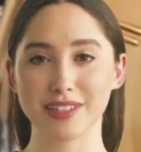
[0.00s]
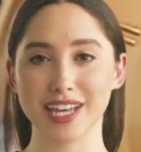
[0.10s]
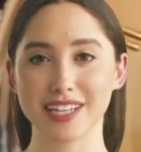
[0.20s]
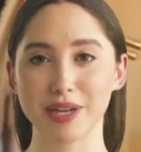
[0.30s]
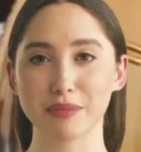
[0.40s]

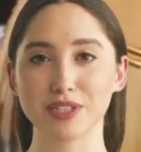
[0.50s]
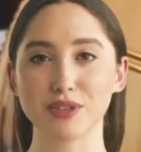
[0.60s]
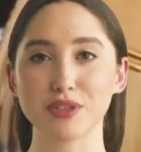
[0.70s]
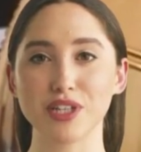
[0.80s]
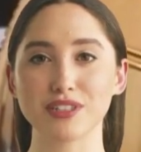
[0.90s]
La gamma
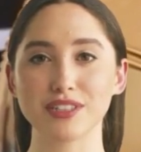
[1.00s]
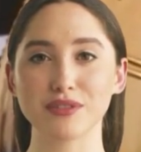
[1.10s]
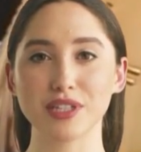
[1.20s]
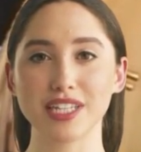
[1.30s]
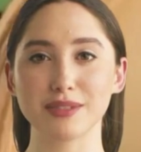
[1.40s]
di orologi
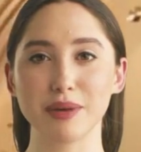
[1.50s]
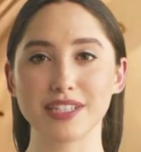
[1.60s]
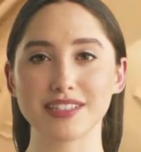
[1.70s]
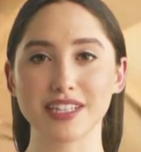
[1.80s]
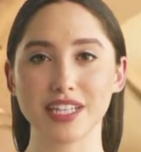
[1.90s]
Wuler
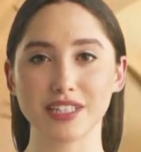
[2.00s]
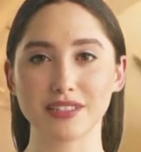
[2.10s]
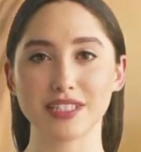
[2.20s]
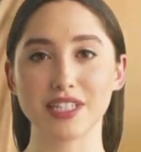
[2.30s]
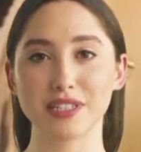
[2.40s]
spazia dagli
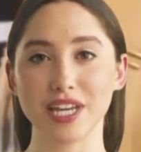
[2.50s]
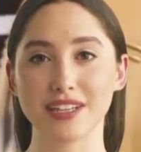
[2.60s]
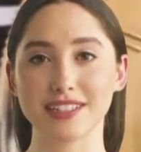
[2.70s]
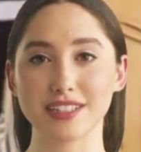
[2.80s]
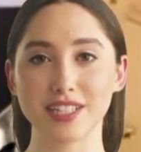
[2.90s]
stili
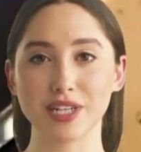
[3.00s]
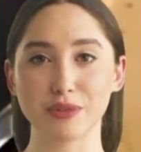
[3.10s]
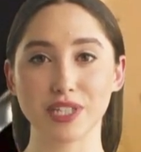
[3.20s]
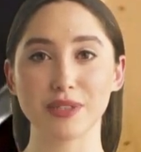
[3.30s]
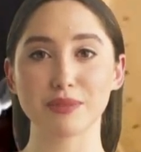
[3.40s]
classici a
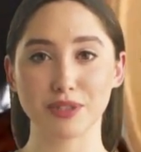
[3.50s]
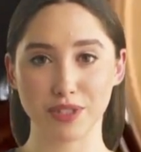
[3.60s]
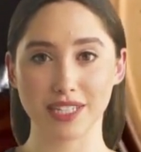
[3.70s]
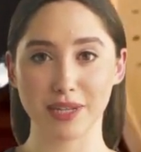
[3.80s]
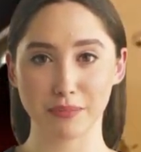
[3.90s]
quelli più
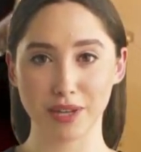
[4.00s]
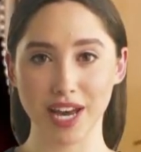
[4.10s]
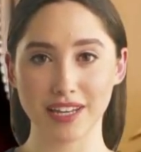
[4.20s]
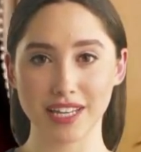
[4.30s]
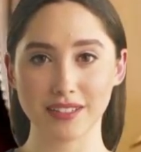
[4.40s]

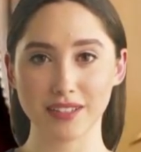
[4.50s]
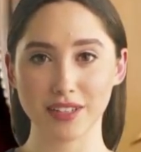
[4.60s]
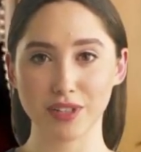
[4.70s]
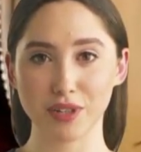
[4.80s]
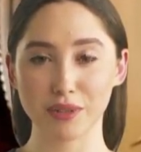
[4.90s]
contemporanei,
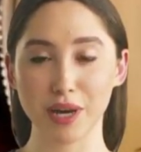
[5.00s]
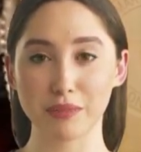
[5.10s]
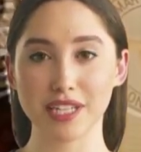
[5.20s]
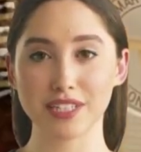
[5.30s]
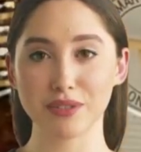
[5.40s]
con una
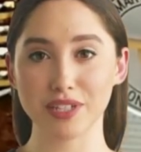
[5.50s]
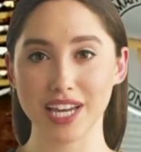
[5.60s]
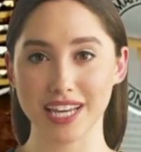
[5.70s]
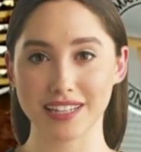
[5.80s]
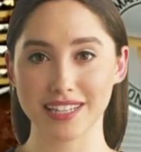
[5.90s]

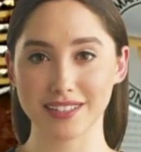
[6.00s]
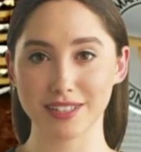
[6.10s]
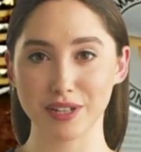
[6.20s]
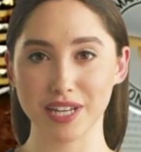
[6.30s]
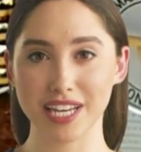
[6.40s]
particolare attenzione